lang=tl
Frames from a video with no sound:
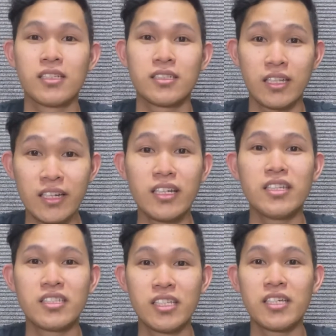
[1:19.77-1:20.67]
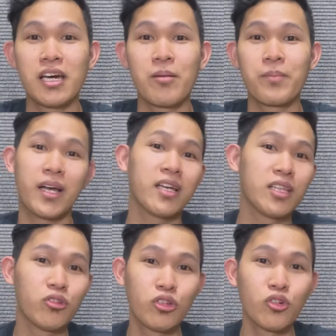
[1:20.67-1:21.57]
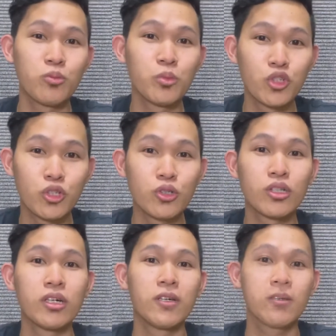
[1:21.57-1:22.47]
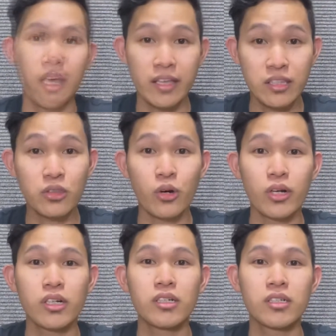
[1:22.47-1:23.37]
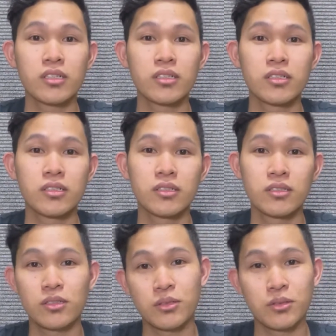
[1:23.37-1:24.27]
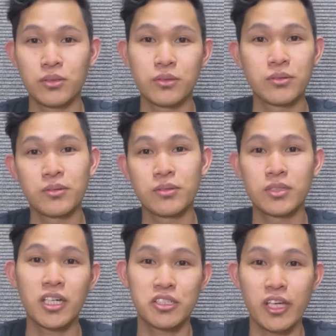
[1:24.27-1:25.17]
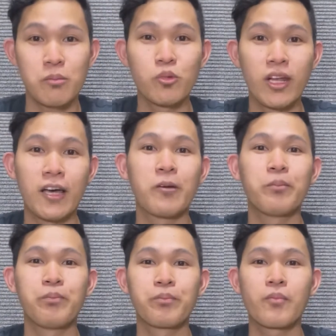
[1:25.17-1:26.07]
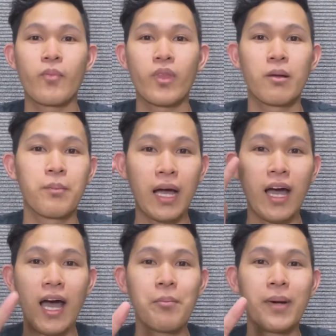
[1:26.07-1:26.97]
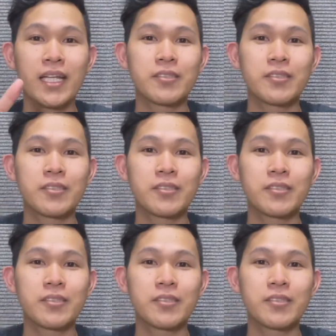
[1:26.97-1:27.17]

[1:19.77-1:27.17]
sariling sikap. Pagka-download mo nung editor, so check-check mo lang. Pang-apat,